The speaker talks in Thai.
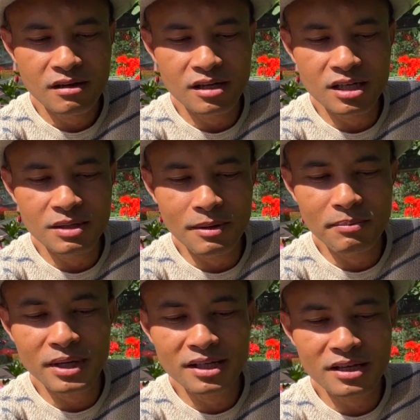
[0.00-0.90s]
เออบักพ
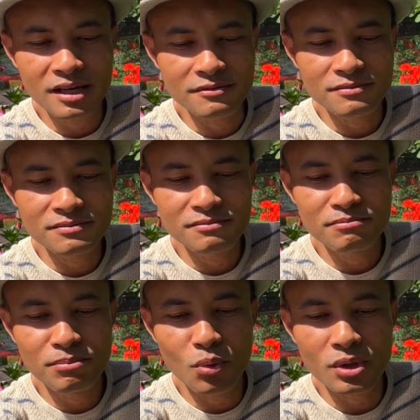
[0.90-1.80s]
ริกเนี่ย
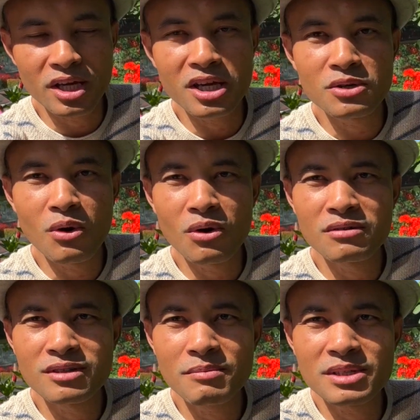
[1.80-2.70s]
ปลูกเองเนาะ
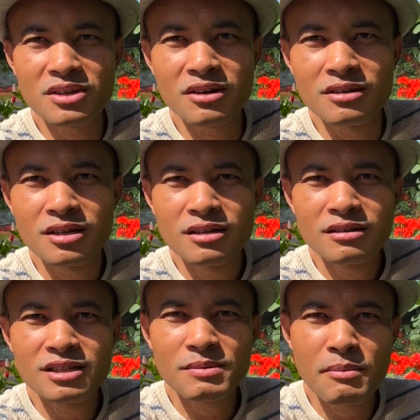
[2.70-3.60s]
แล้วมันก็
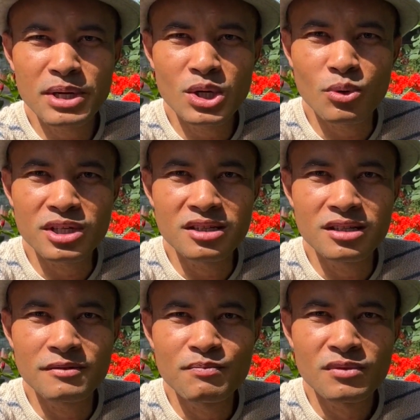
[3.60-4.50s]
แล้วทำไมมันดกอย่างงี้
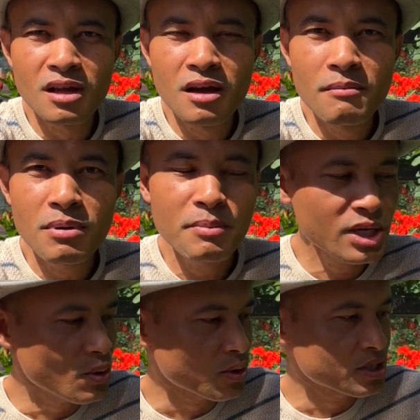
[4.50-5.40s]
พอมัน
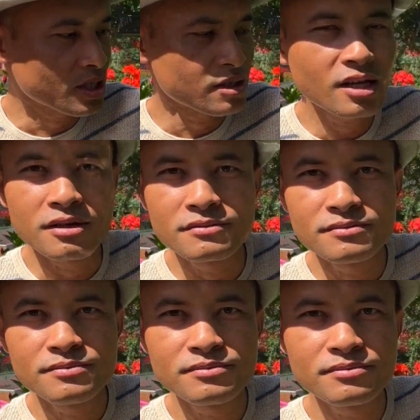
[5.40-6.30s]
ดกเสร็จเนี่ย
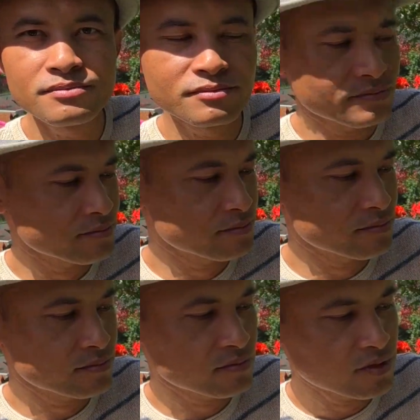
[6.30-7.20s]

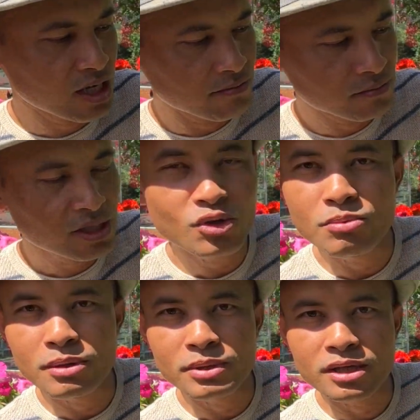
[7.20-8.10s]
เนี่ยวิตามินบั
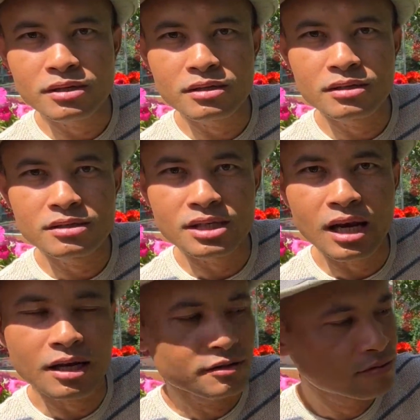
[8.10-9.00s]
กพริกใช่หร
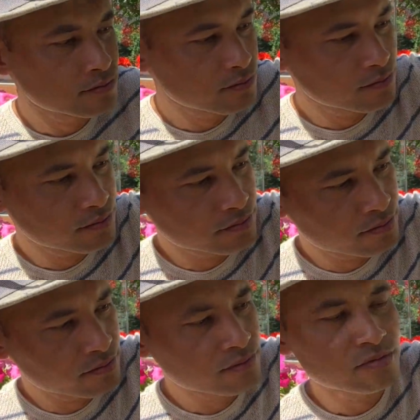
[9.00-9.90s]
อ
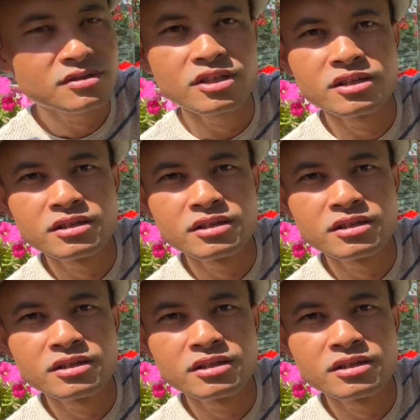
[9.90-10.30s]
นี่